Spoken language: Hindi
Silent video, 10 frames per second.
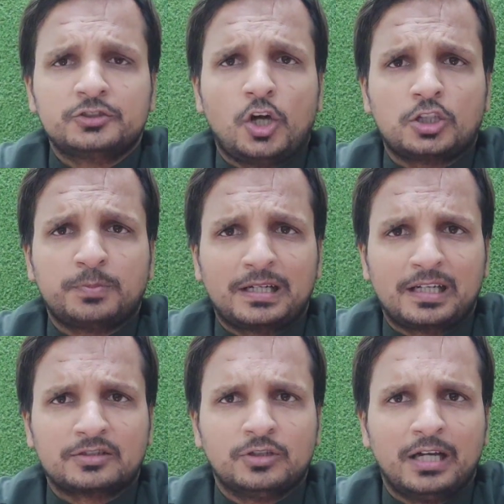जॉस
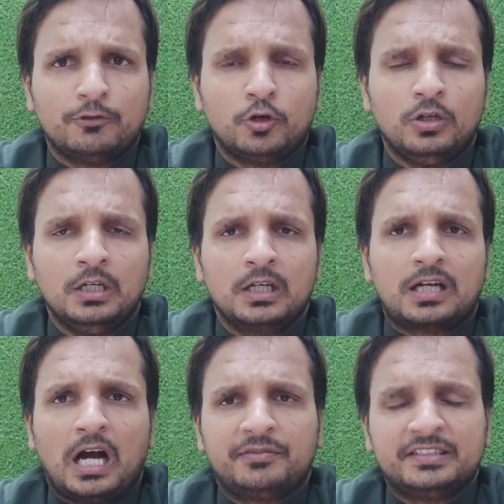बटलर जो हैं वो
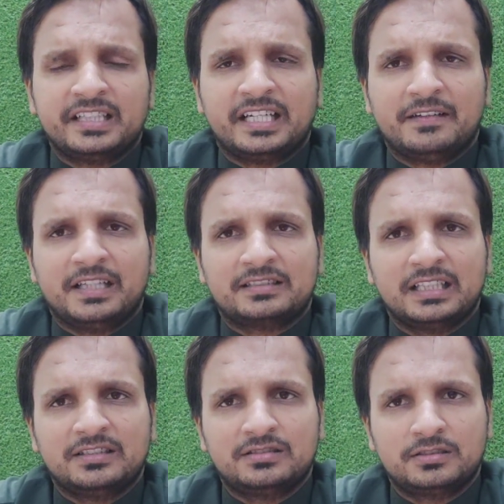काफ इंजरी की वजह से
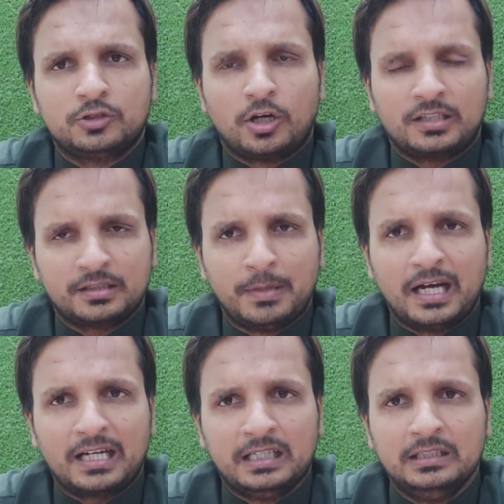इस दौरे से
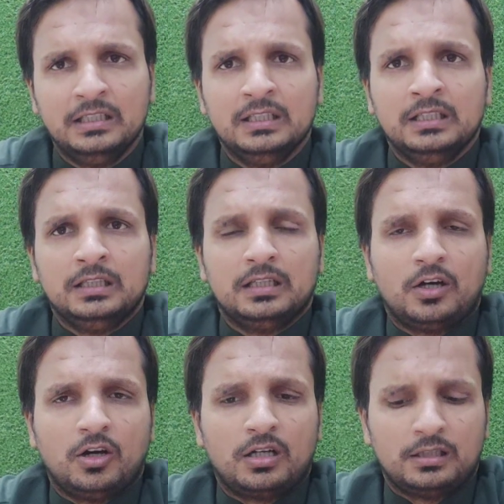बाहर हैं
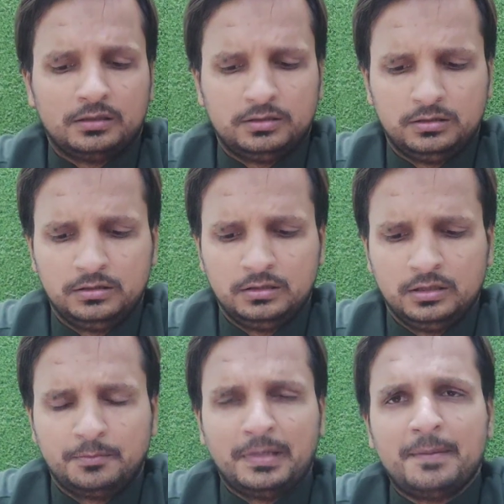और
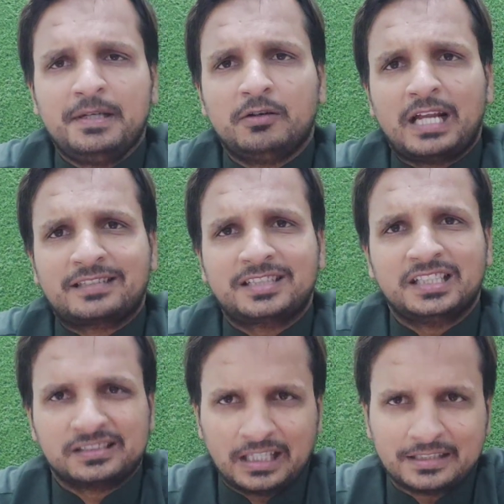मे बी वो नेक्स्ट
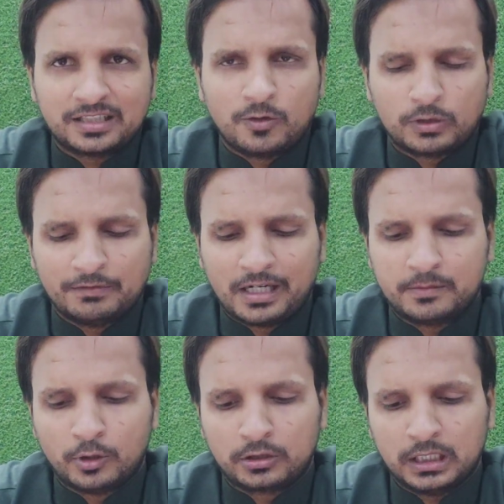सीरीज़ का हिस्सा होंगे
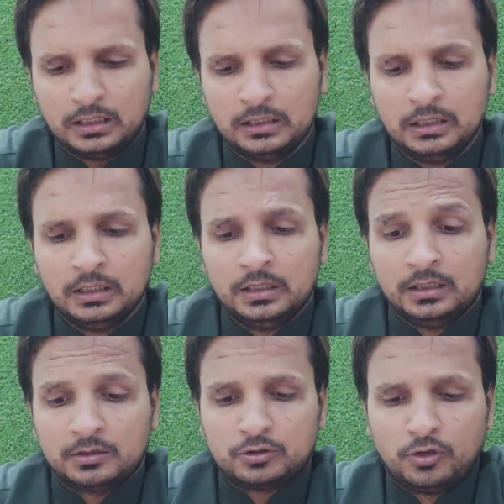वाइट बॉल का
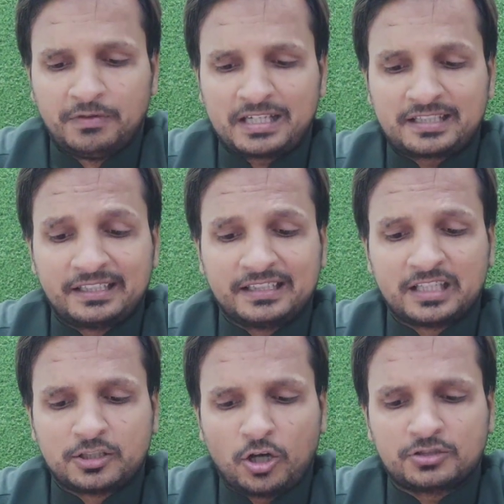तो वेस्ट इंडीज़
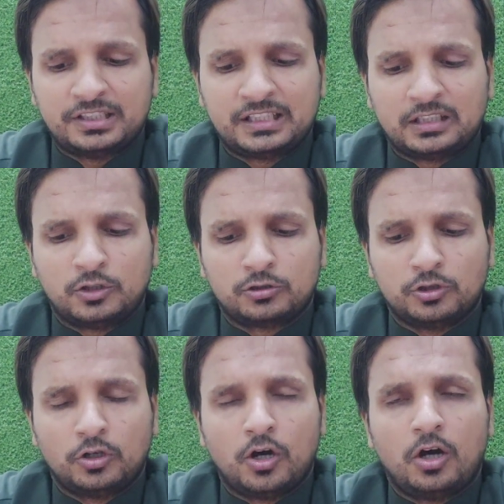ने टॉस जीता
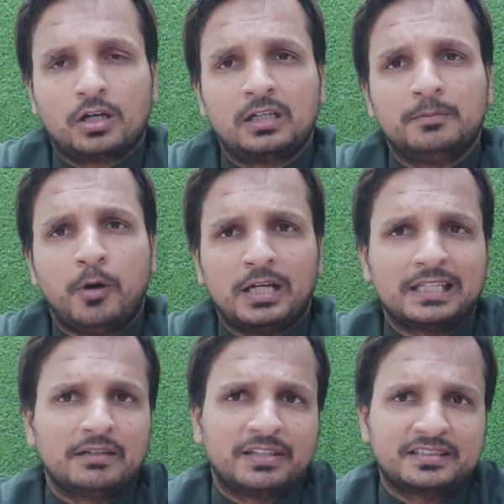दोस्तों और
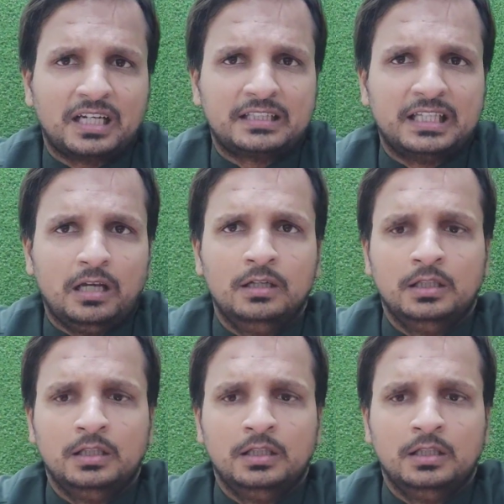बॉलिंग का फैसला किया